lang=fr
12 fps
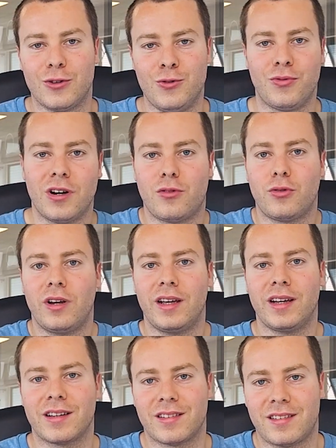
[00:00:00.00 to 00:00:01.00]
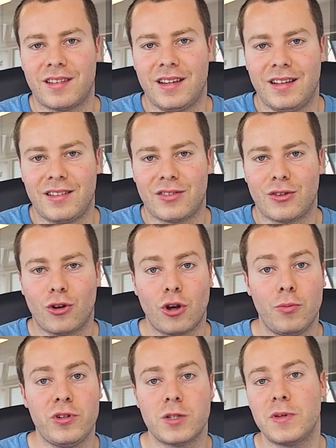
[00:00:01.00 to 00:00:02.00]
Une voile solaire, c'est
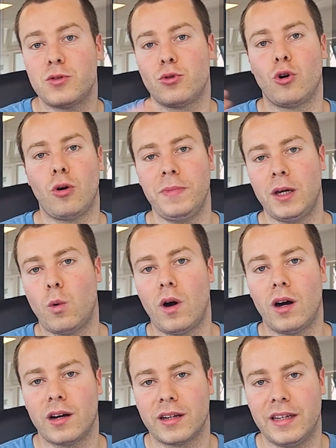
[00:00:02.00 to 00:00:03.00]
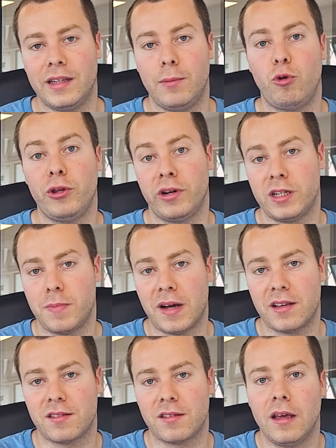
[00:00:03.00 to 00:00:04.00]
comme une espèce de grand miroir qui est déployé dans
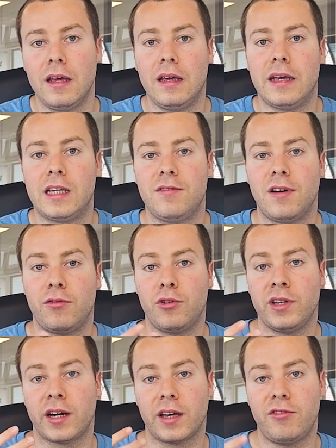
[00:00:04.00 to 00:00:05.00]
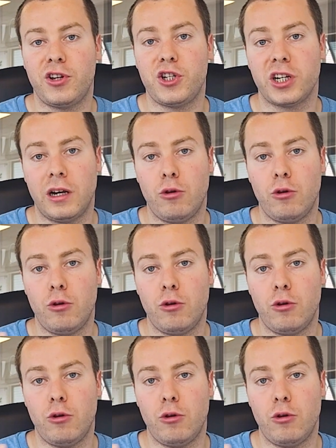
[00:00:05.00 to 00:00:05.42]
l'espace et qui va venir réfléchir la